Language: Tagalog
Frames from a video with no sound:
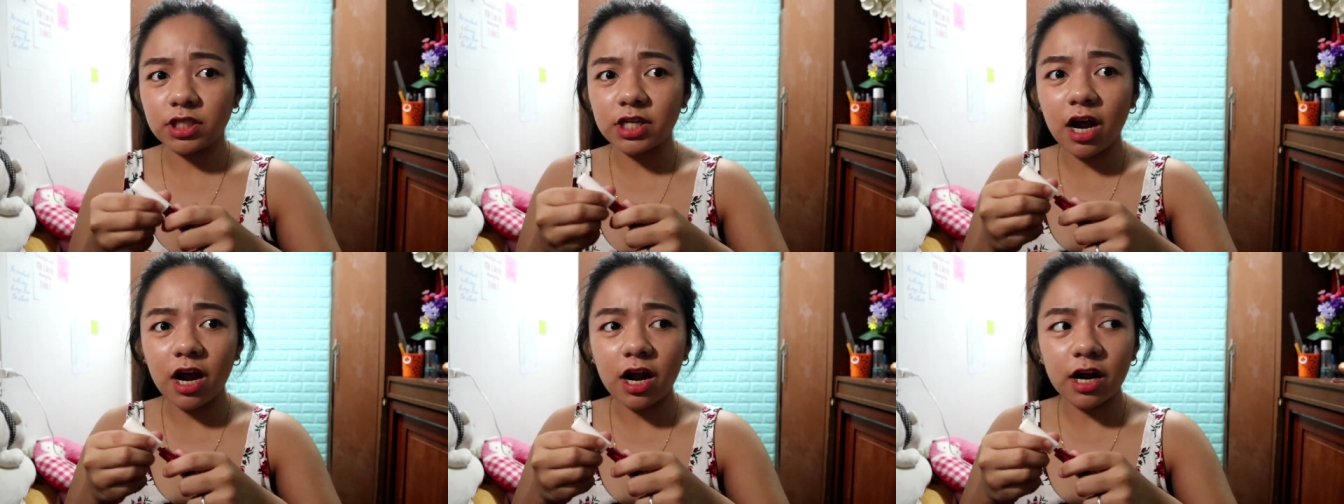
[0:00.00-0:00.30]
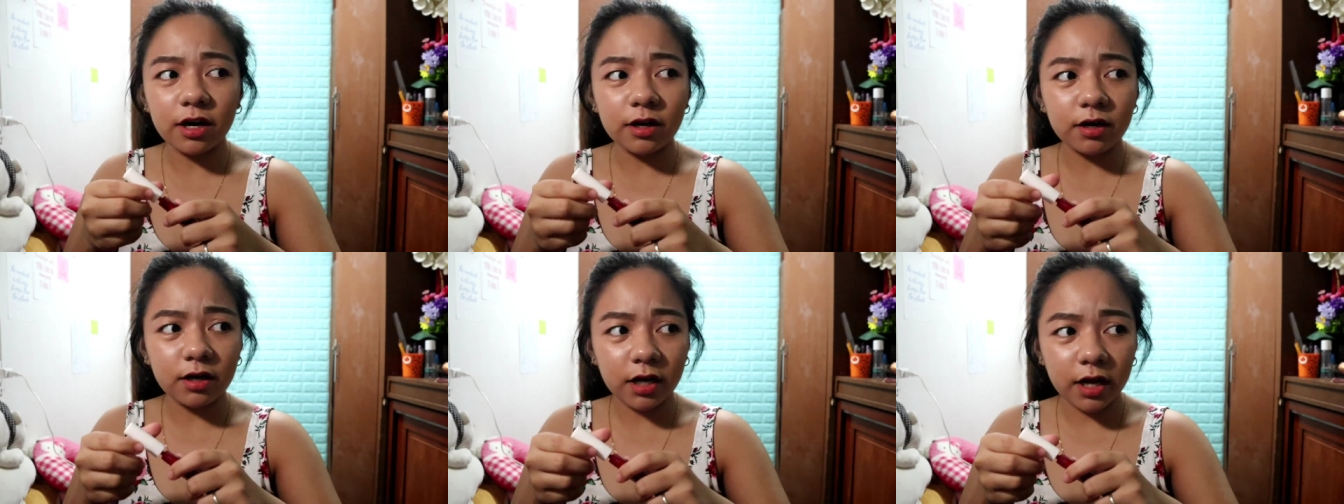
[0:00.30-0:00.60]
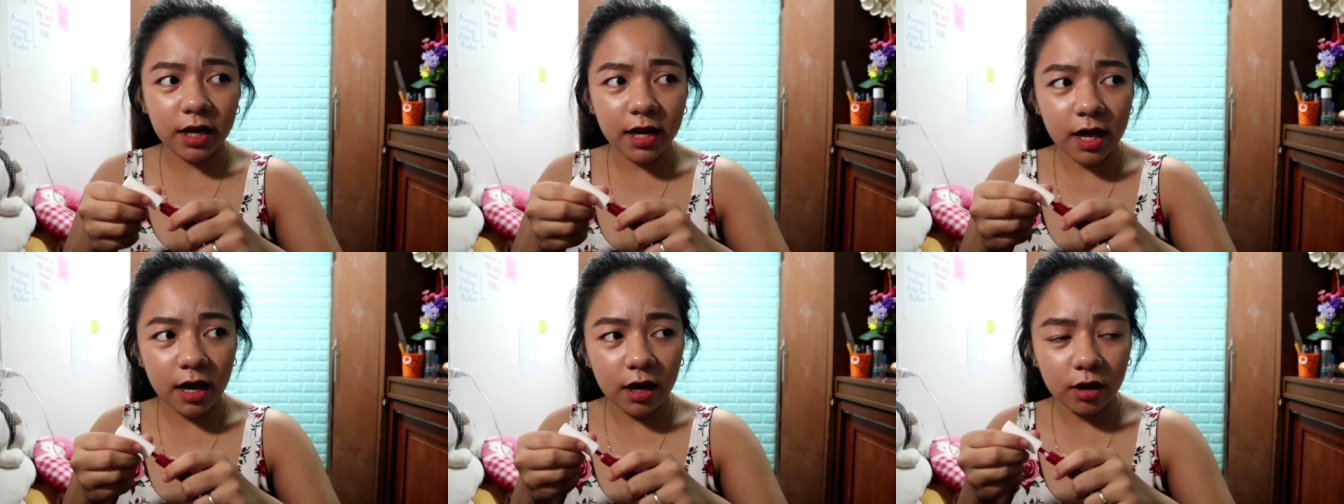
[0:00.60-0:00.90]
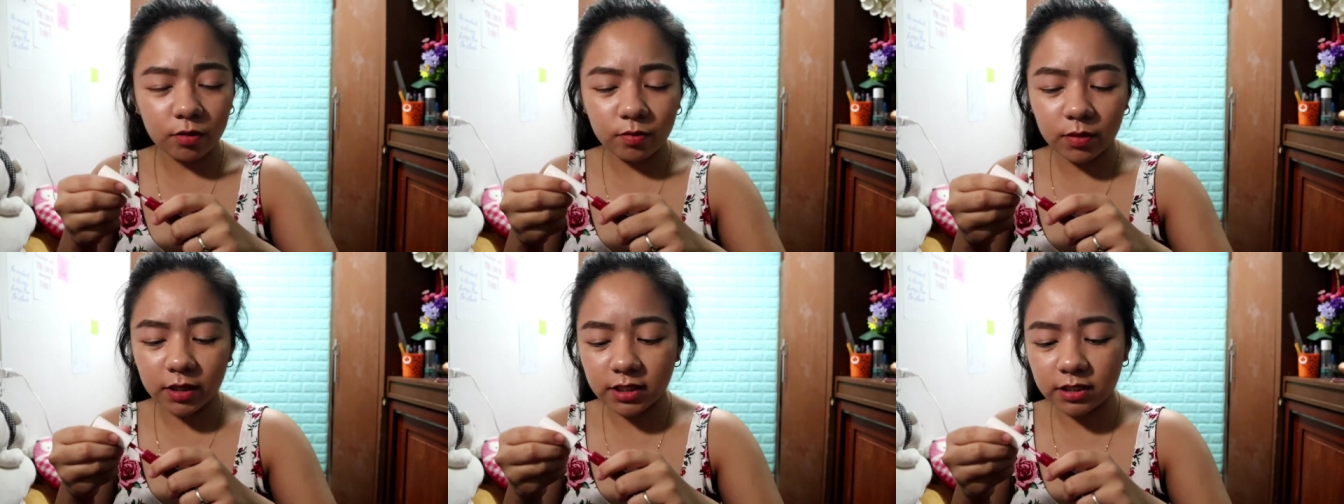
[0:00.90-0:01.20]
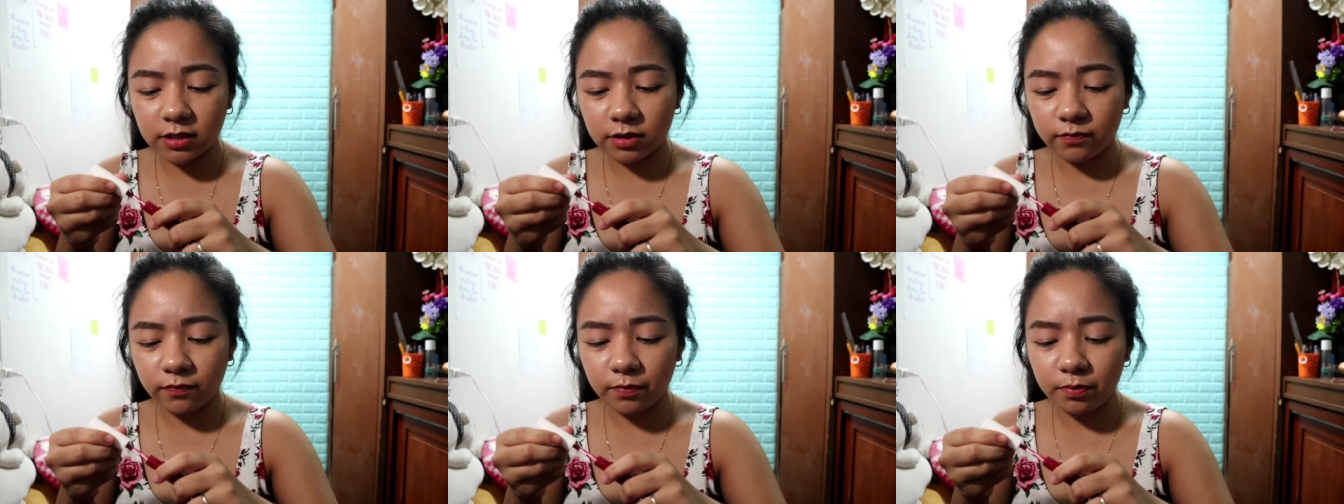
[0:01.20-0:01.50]
Char, kailangan ko
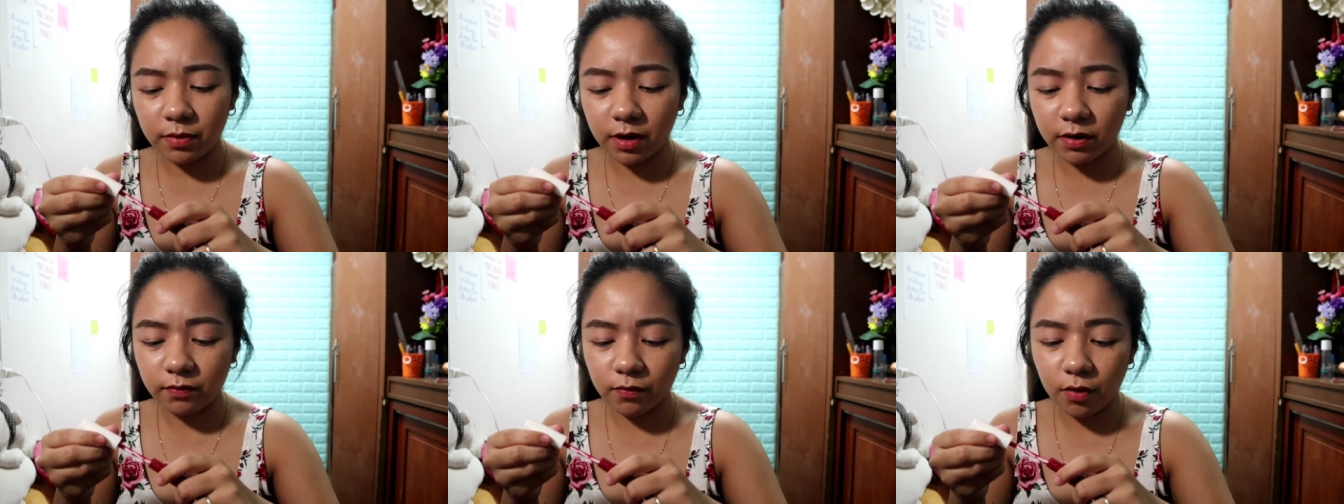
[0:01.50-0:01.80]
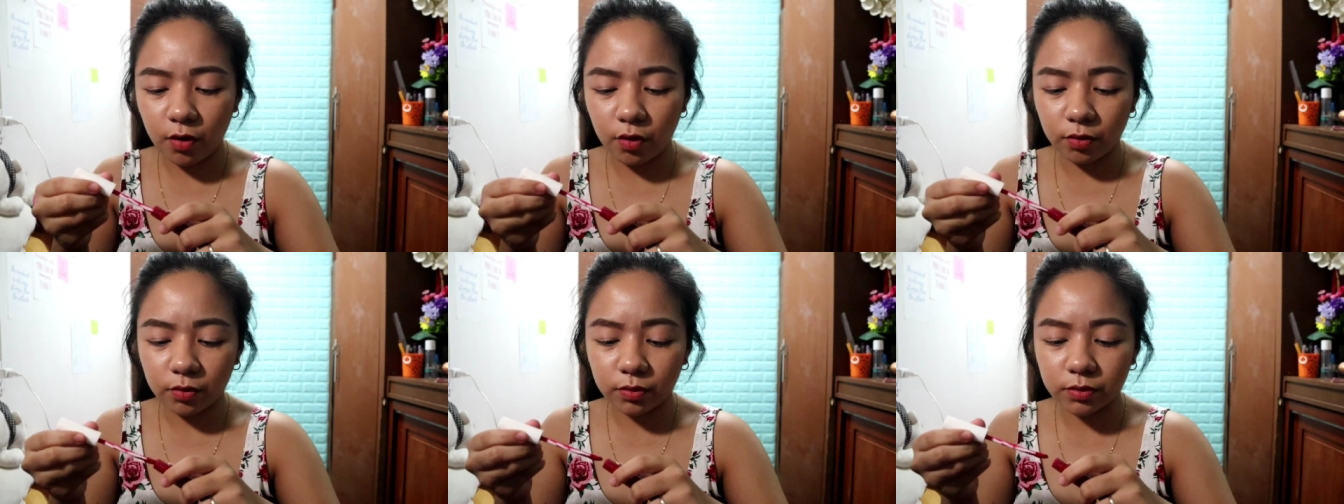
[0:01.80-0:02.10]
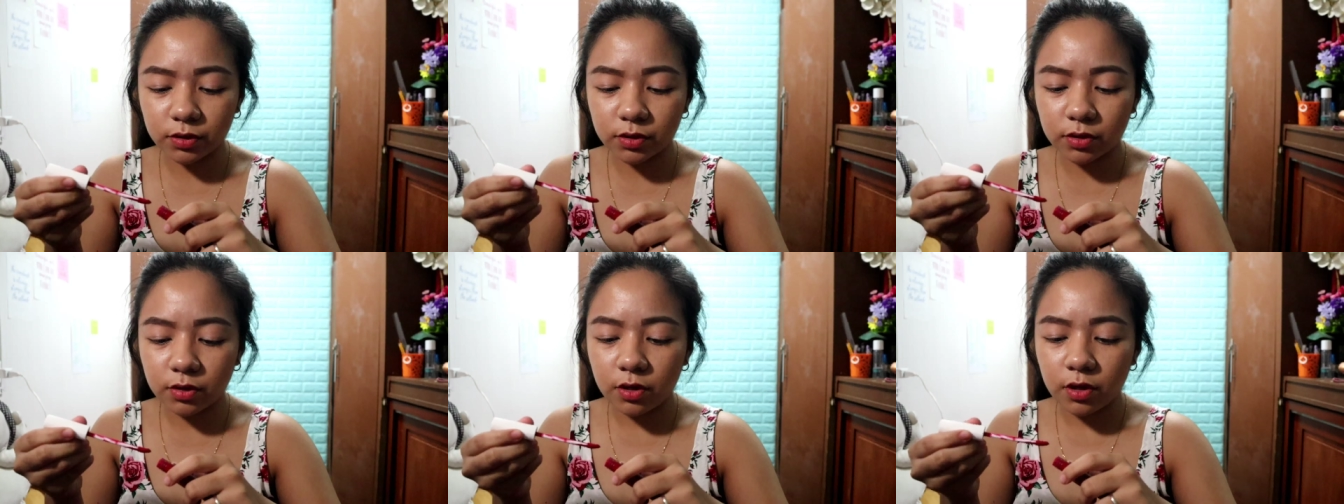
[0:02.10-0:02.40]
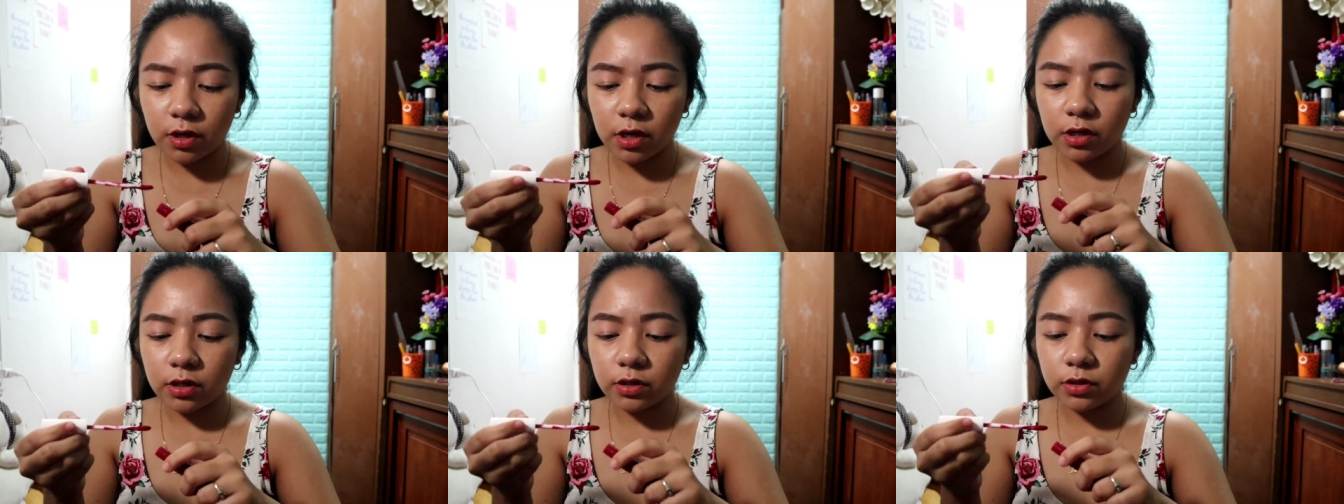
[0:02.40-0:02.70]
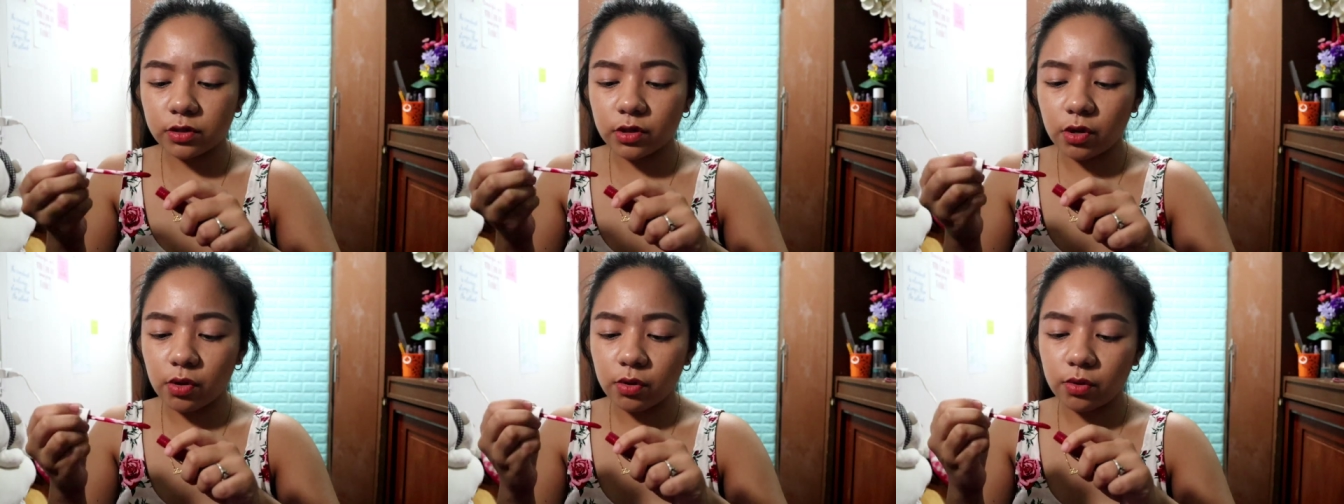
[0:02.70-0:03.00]
mag-focus.
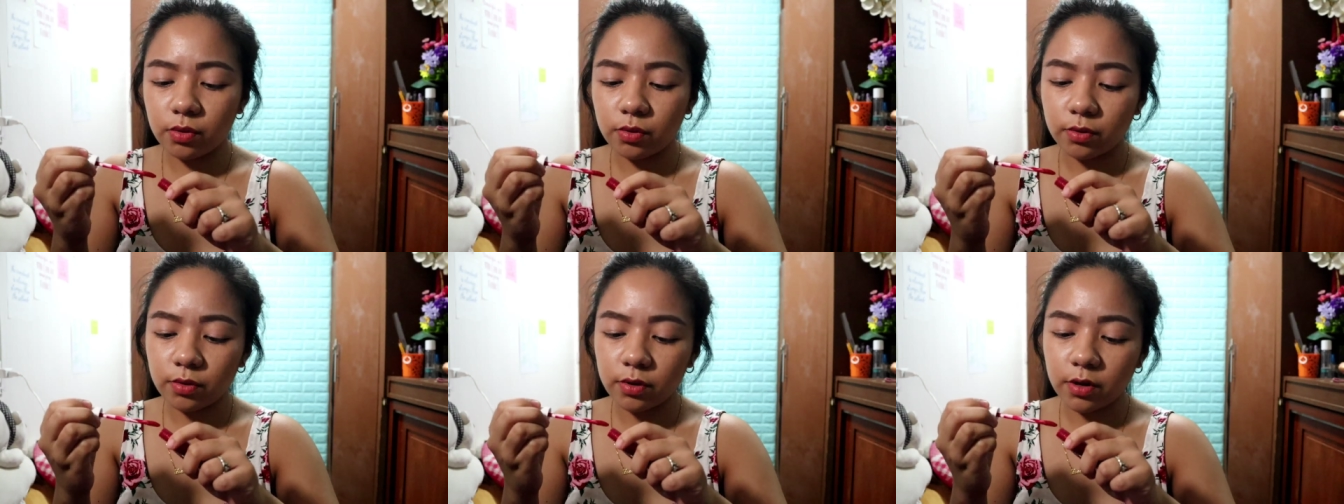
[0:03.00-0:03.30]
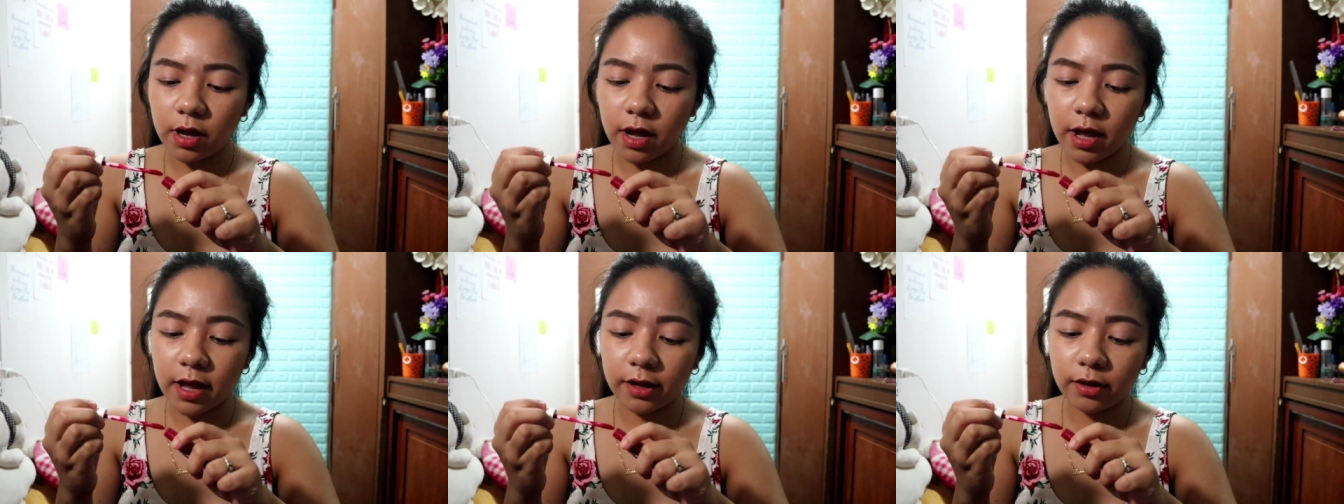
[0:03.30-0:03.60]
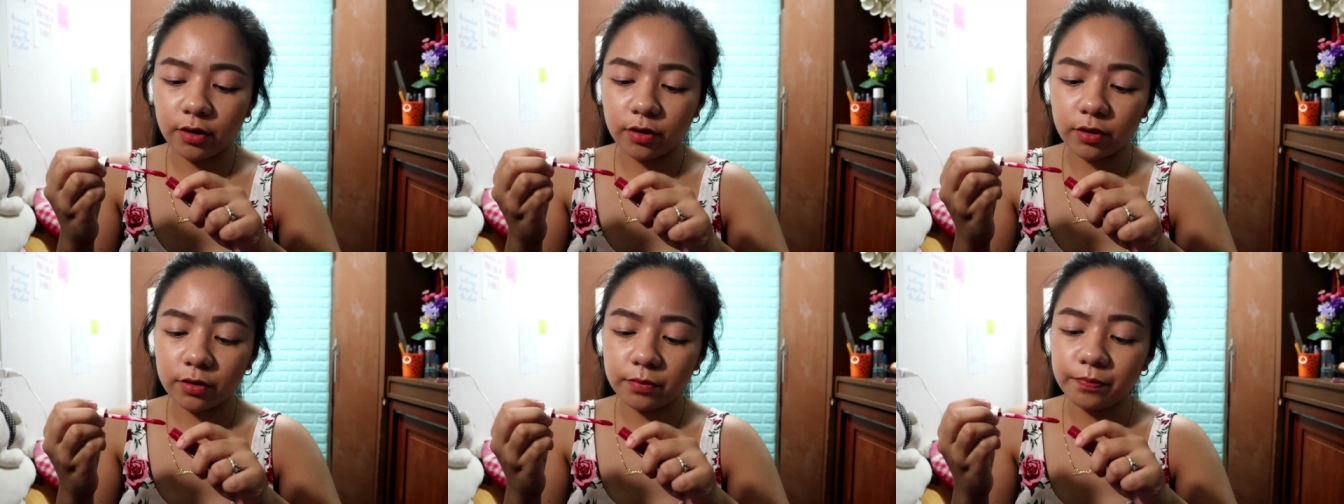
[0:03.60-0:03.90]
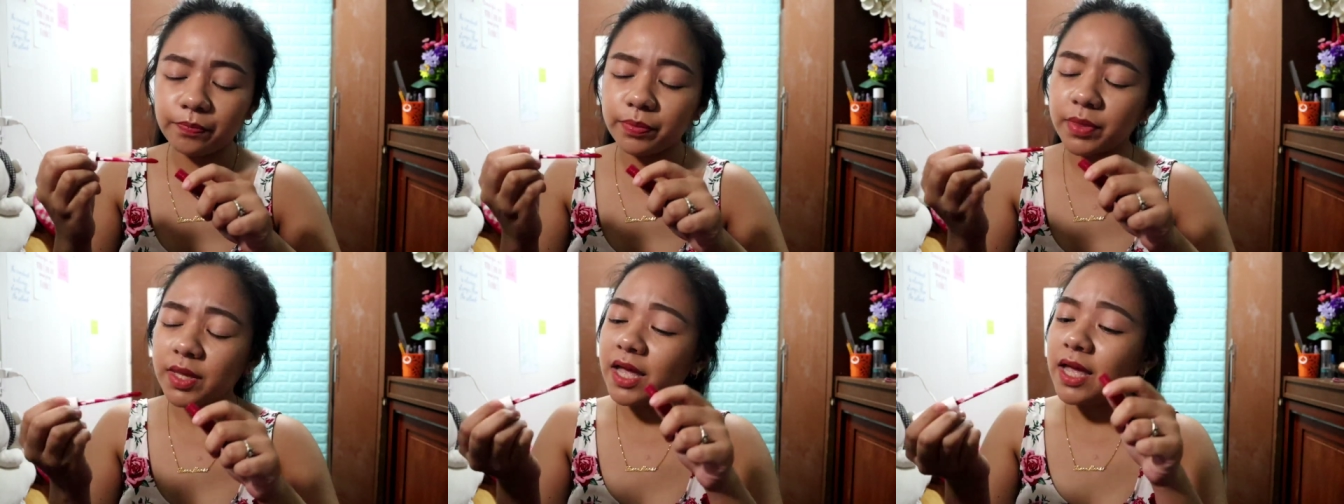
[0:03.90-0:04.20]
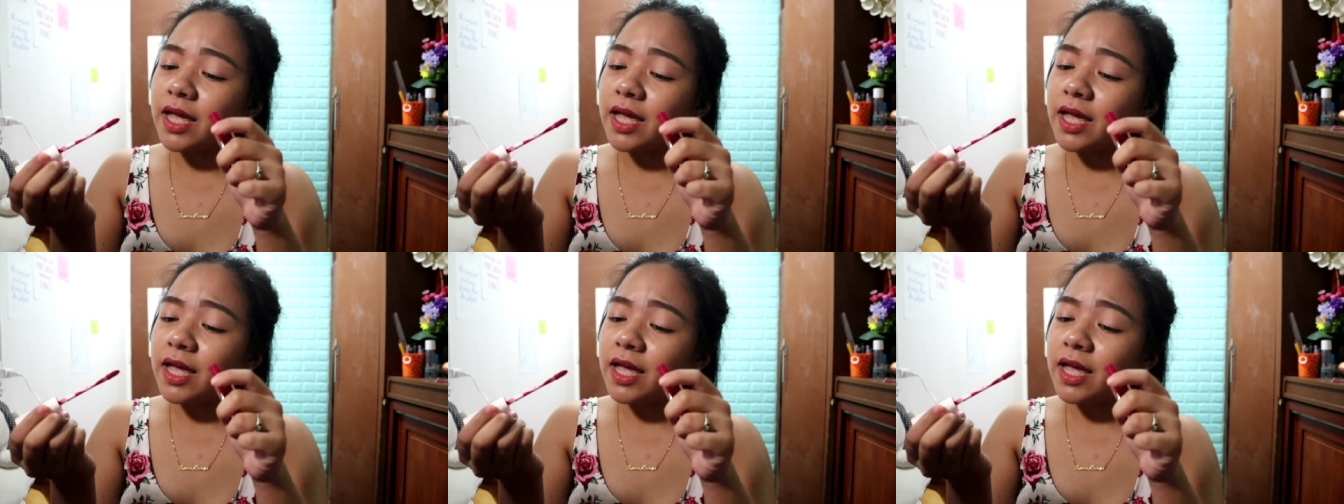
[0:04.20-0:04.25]
So, ayun.